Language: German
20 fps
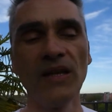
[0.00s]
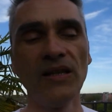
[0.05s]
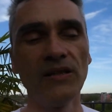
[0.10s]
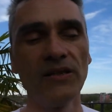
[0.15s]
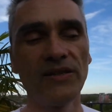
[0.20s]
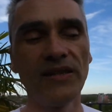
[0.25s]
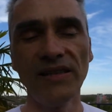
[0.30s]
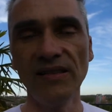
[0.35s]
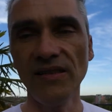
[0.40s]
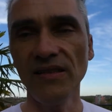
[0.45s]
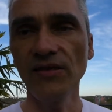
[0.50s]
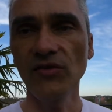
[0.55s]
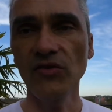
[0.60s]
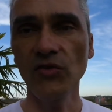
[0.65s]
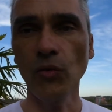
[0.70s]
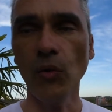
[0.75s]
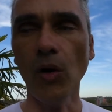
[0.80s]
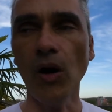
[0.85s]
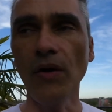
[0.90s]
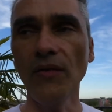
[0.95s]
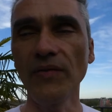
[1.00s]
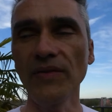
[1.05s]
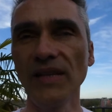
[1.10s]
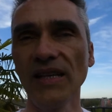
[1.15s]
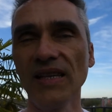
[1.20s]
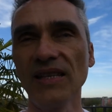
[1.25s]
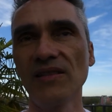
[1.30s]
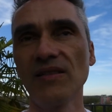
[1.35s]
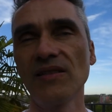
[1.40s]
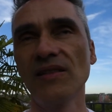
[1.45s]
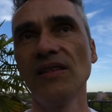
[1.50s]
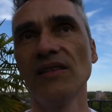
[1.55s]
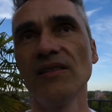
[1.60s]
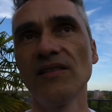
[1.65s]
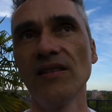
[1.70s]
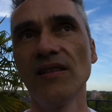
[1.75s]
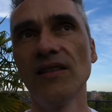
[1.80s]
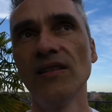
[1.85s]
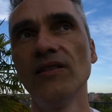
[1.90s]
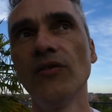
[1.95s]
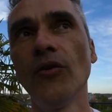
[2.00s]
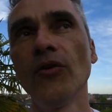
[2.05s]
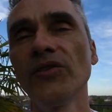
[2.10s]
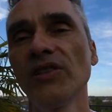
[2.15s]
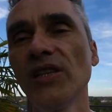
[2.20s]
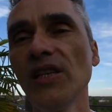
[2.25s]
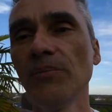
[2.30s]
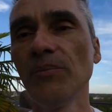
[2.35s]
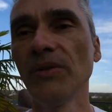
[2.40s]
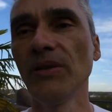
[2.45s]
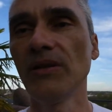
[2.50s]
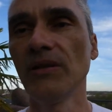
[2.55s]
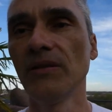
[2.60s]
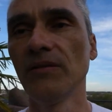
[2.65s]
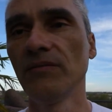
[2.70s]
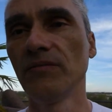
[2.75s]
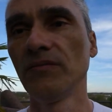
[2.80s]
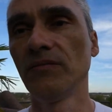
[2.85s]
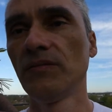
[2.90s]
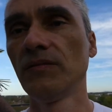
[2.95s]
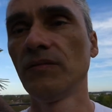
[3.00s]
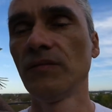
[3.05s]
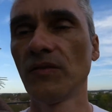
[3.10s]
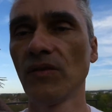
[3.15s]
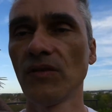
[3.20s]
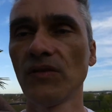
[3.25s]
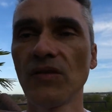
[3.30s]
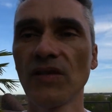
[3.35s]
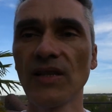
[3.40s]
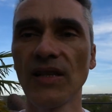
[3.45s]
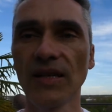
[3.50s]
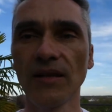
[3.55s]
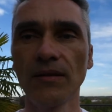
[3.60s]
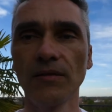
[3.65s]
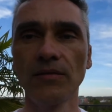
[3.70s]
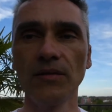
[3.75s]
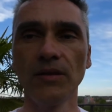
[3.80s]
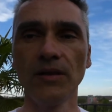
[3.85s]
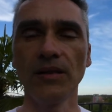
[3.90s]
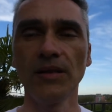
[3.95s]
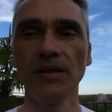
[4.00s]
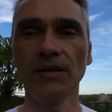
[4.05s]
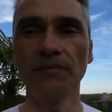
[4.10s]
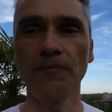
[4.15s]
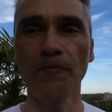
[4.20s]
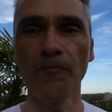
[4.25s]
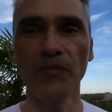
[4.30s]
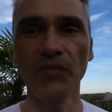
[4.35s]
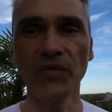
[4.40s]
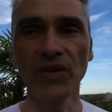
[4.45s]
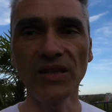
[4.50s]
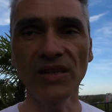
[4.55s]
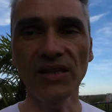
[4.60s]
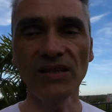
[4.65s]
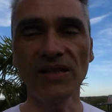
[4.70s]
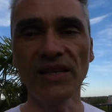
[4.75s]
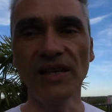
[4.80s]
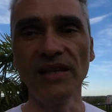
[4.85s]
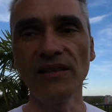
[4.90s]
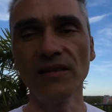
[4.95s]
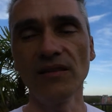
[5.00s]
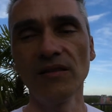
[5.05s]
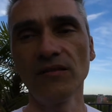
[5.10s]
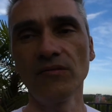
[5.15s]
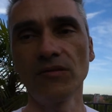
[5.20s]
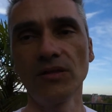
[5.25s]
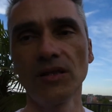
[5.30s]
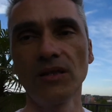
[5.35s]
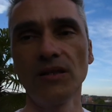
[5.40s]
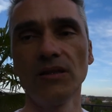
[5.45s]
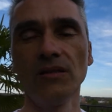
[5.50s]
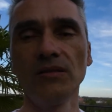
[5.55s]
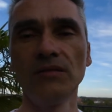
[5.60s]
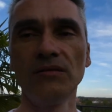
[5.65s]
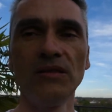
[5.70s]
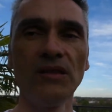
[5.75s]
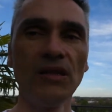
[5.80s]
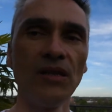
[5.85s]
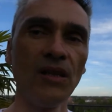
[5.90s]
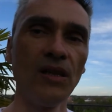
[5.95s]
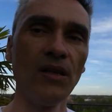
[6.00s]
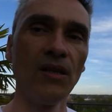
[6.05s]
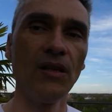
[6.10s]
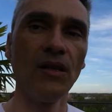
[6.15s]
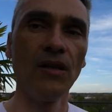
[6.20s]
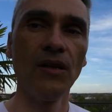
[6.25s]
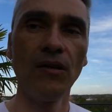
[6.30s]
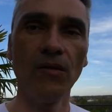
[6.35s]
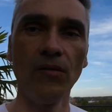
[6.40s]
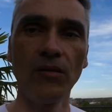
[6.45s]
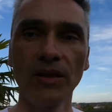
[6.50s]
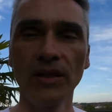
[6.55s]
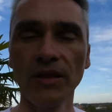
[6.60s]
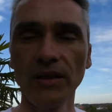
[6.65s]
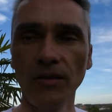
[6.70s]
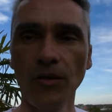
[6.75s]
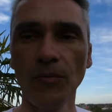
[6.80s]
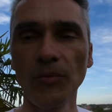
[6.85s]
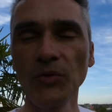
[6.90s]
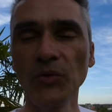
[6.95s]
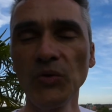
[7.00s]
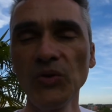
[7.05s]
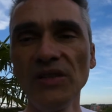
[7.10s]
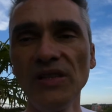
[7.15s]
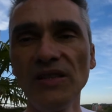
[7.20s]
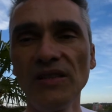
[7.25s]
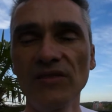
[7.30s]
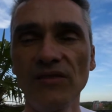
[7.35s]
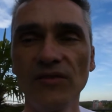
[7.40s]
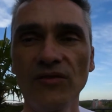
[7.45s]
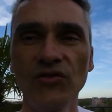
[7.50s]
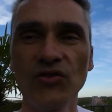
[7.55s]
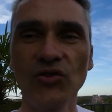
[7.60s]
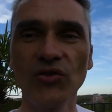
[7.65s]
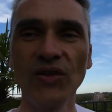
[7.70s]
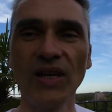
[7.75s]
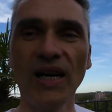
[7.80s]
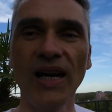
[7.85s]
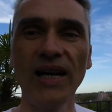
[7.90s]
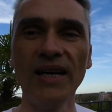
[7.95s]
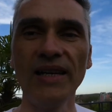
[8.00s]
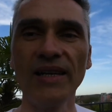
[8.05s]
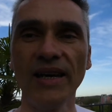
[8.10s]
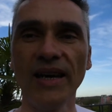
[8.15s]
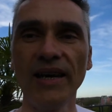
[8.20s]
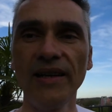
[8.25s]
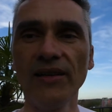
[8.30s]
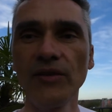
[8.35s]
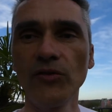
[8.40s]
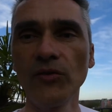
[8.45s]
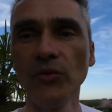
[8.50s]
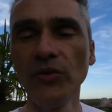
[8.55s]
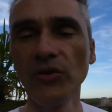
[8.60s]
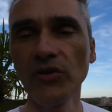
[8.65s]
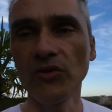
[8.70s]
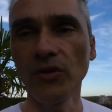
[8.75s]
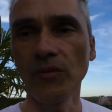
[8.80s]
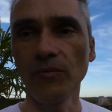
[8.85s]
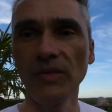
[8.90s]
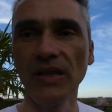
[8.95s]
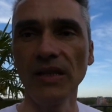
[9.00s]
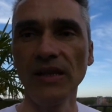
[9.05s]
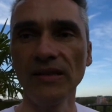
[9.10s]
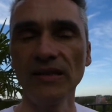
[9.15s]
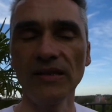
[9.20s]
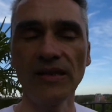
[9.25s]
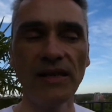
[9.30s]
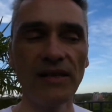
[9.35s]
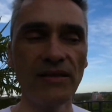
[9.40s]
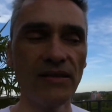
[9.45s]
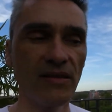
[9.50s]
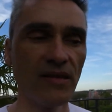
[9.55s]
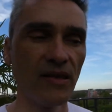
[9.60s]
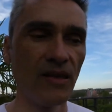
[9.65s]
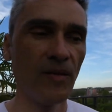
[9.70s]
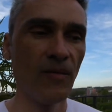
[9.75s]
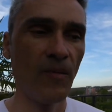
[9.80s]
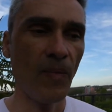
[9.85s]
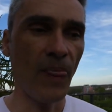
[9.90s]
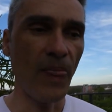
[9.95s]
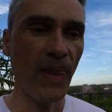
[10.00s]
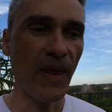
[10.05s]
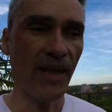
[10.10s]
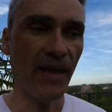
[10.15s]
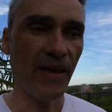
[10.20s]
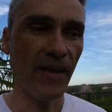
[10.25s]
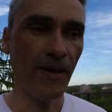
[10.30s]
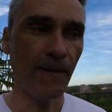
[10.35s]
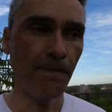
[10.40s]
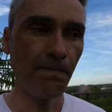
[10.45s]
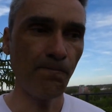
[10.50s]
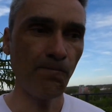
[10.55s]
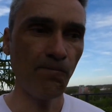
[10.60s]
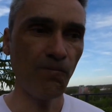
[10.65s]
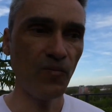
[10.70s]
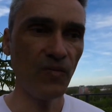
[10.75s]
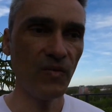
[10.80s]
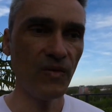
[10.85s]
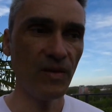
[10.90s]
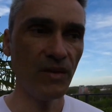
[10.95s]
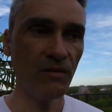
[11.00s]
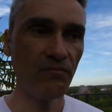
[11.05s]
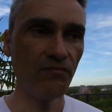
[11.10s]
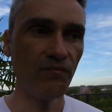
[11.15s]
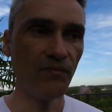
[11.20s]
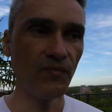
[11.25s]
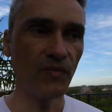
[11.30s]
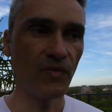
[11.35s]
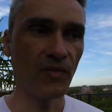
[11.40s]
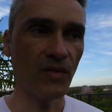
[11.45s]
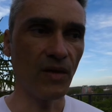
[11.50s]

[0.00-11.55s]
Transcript: setze ich das so auf, dass diese Non-Keeper sozusagen ähm, Interessenten oder, oder Opportunities schon gar nicht eigentlich durchkommen. Ja? Das heißt, ähm,